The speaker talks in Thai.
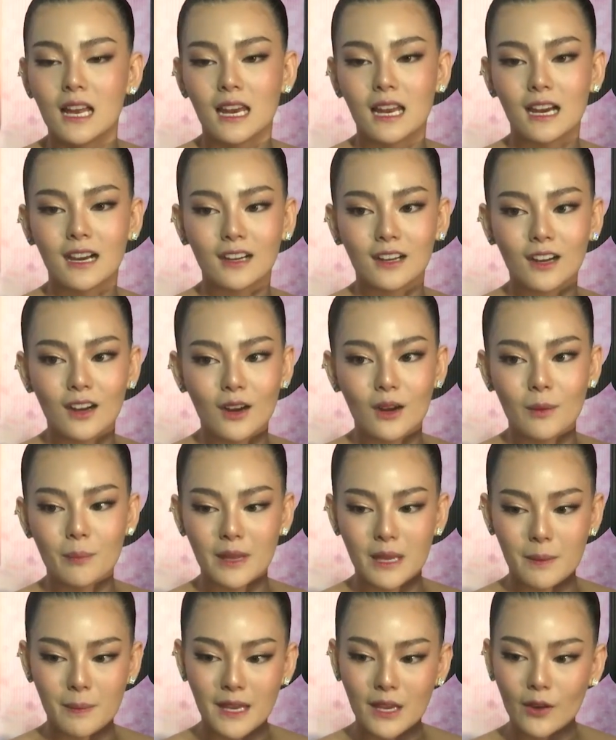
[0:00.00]
แล้วก็
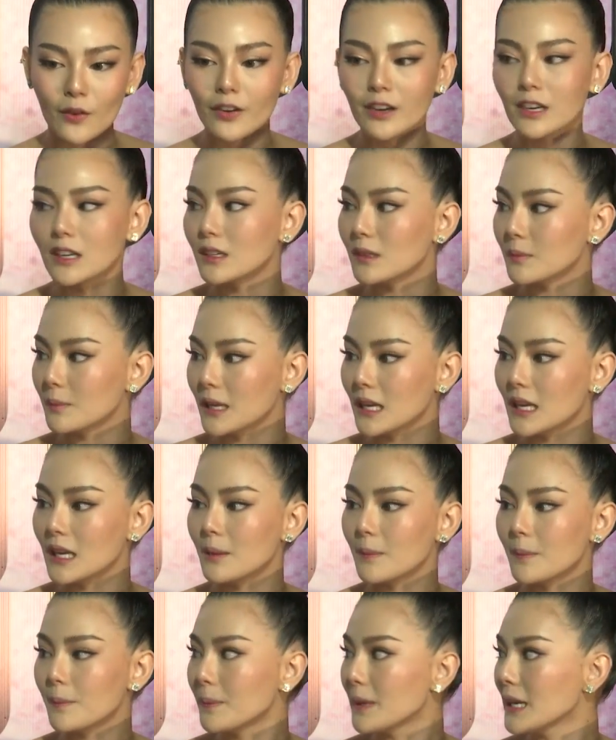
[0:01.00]
มีพี่คนหนึ่งพี่
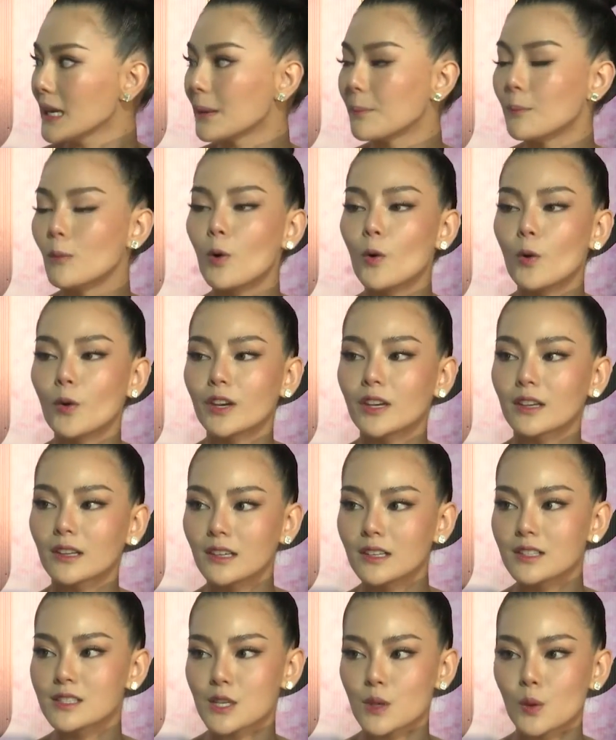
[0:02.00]
พี่น้ำมนต์
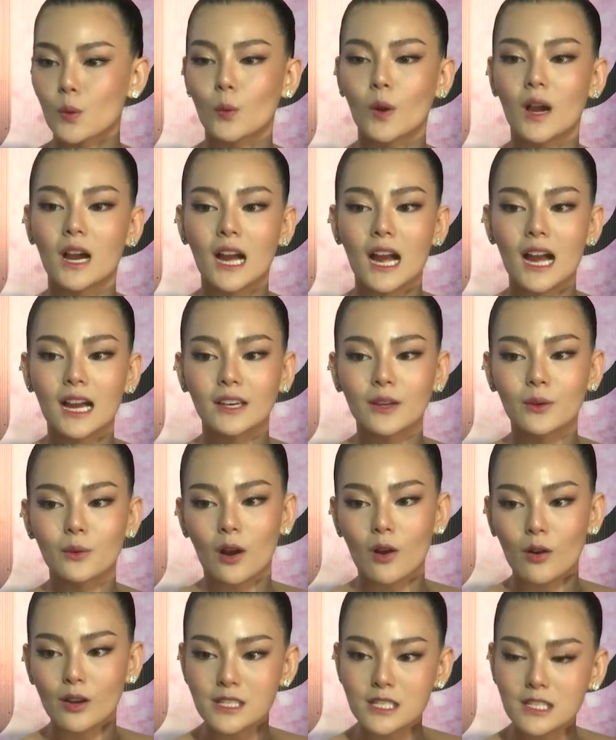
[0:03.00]
ก็คือจะอยู่ข้างๆดิว
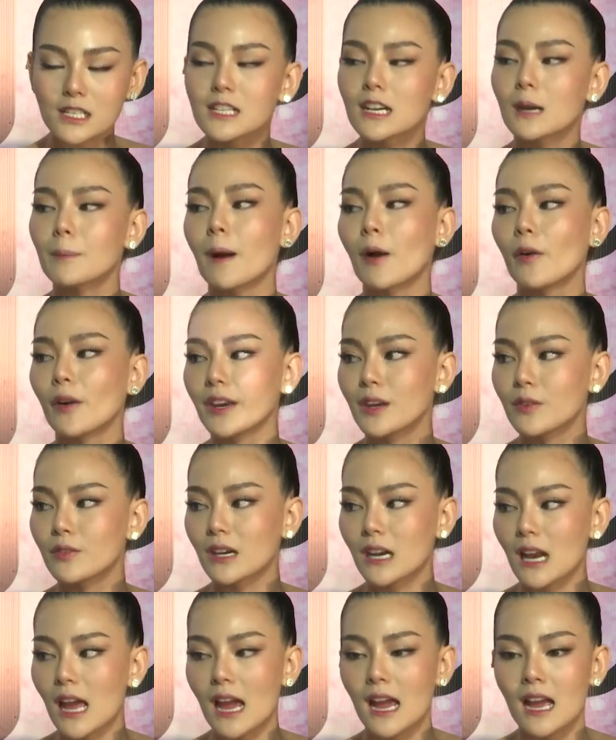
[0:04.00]
เขาก็จะถือกระเป๋าให้ดิว
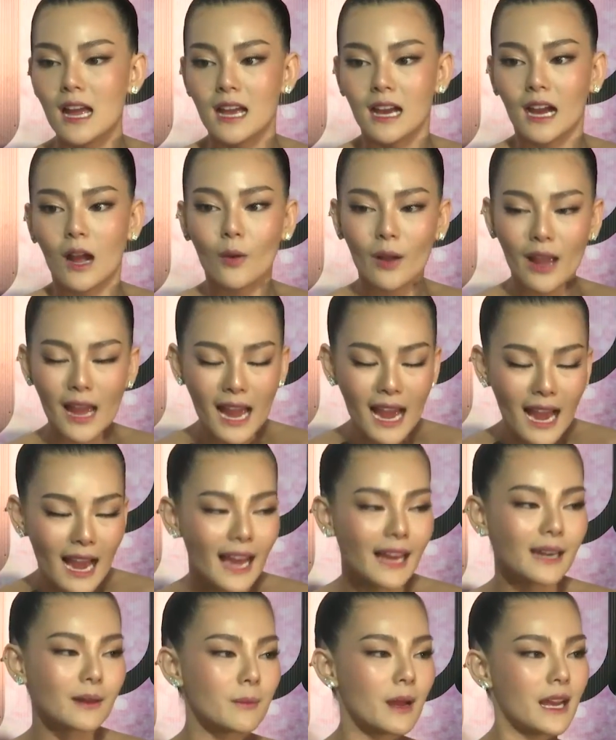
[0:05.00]
นั่นแหละเขาแค่
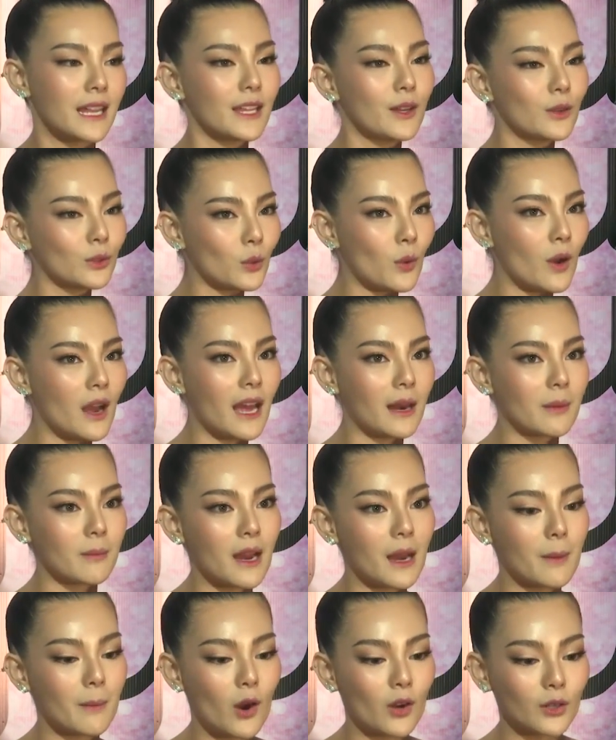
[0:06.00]
หันมาเอี้ยวตัวหัน
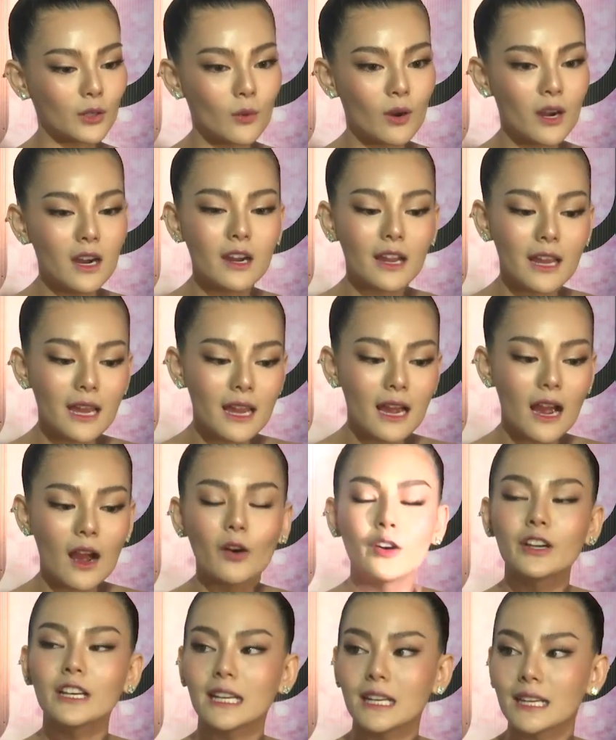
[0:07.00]
มาบอกดิวว่าโอเค
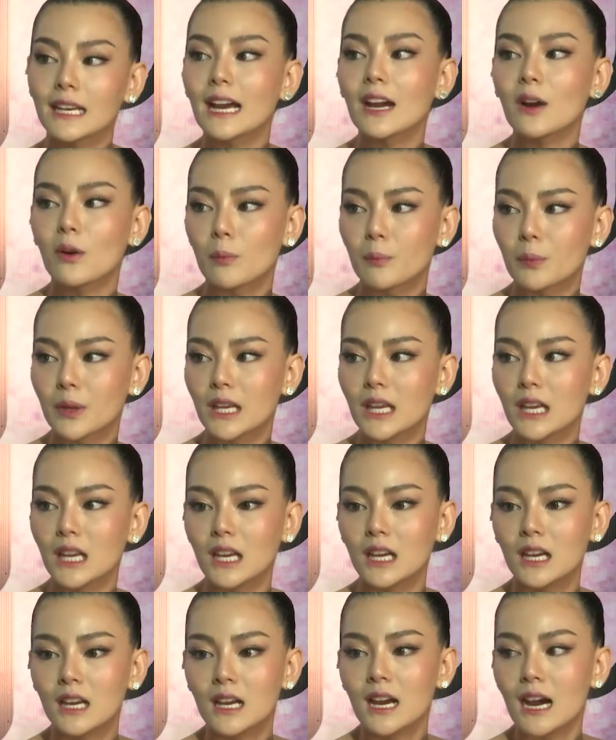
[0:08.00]
เอานี้นะของพี่
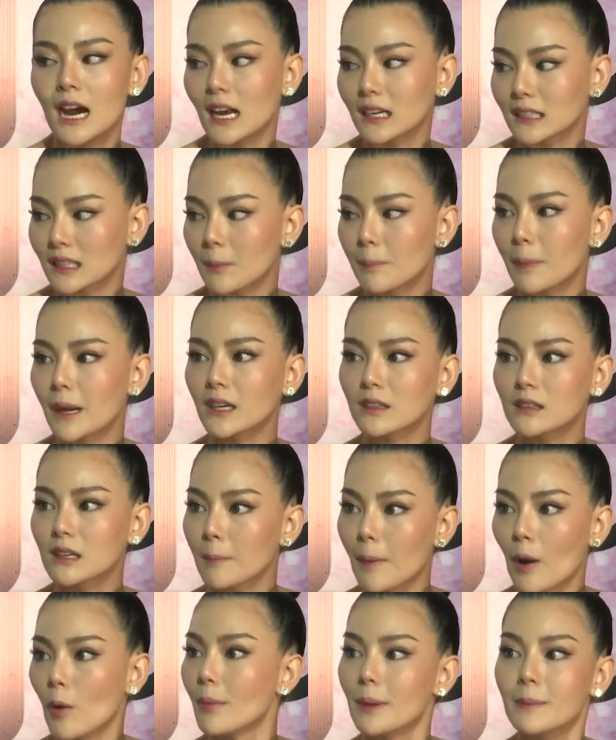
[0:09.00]
หันกลับไปคือ
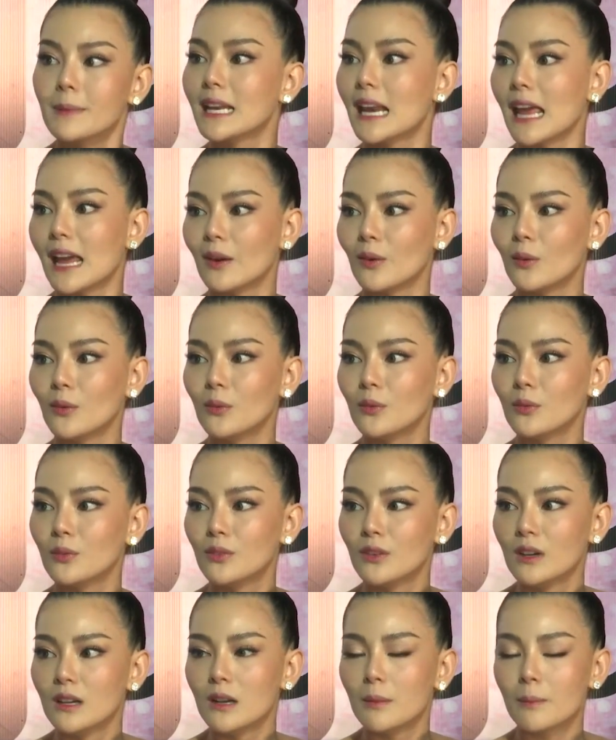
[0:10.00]
กระเป๋าไม่มีแล้ว
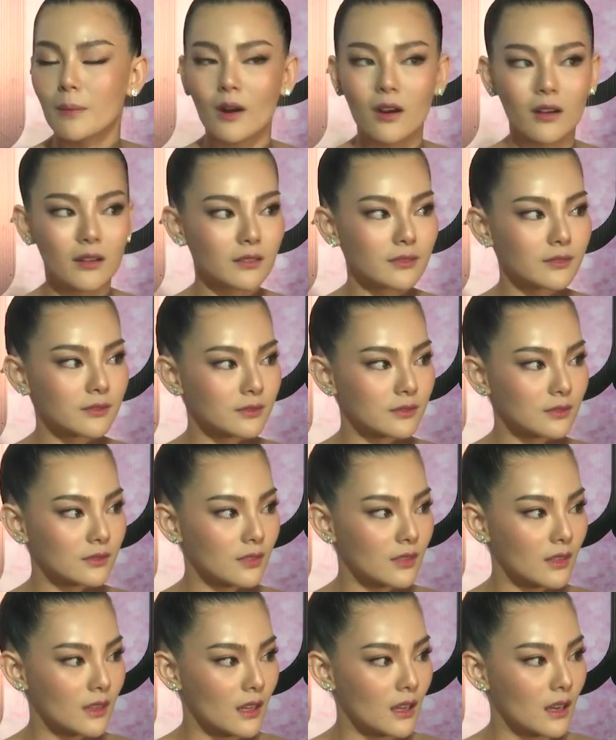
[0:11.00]
อันนี้ขอทางใบ
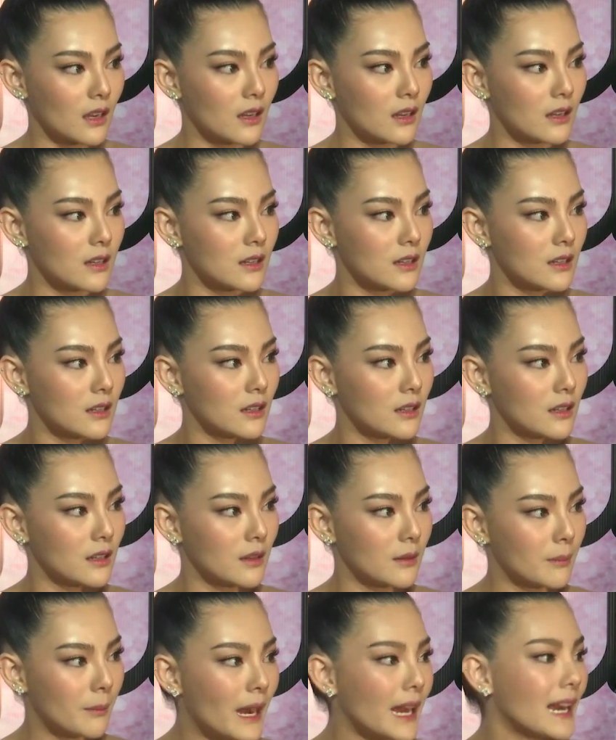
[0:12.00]
ประมาณกลา
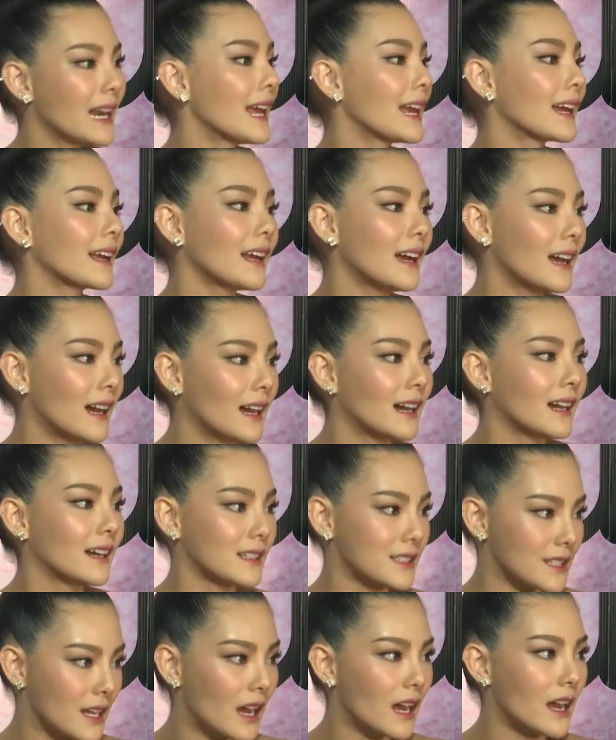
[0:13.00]
งๆใบเล็กอะค่ะ
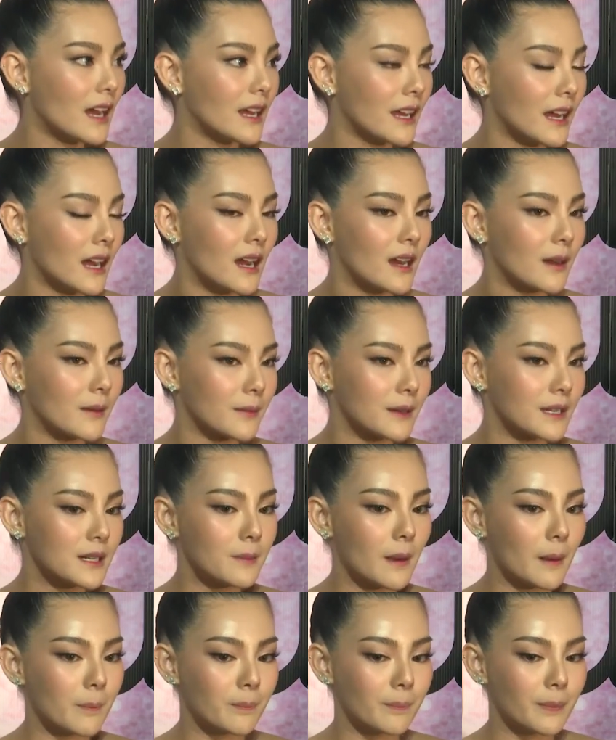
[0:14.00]
ใช่ค่ะ
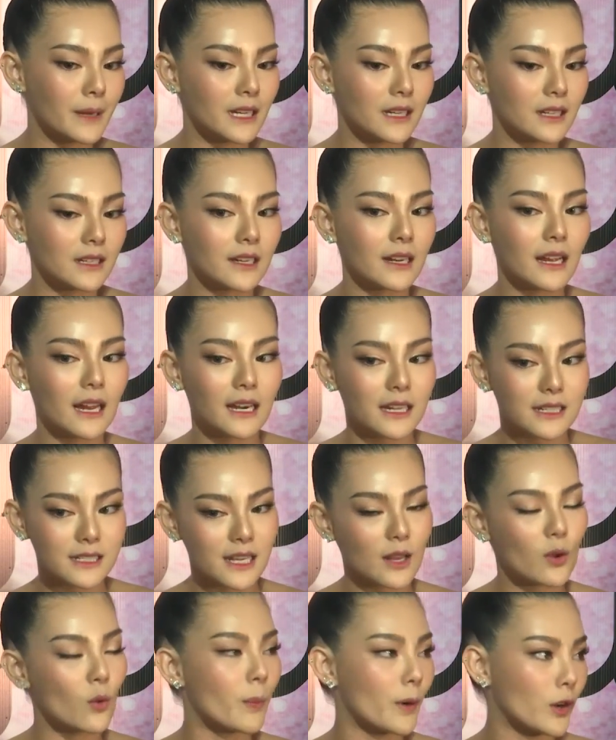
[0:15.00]
คือแบบเป็นอันนั้น
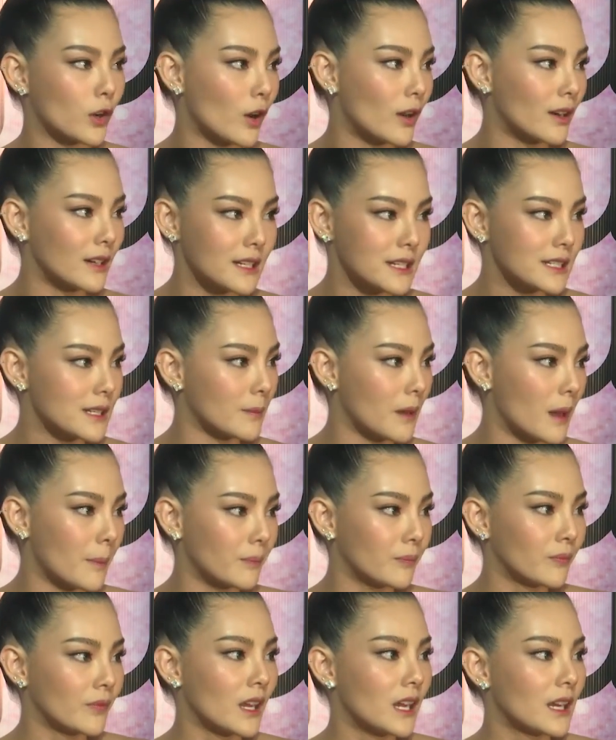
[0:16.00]
ใส่อุปกรณ์ที่สำหรับ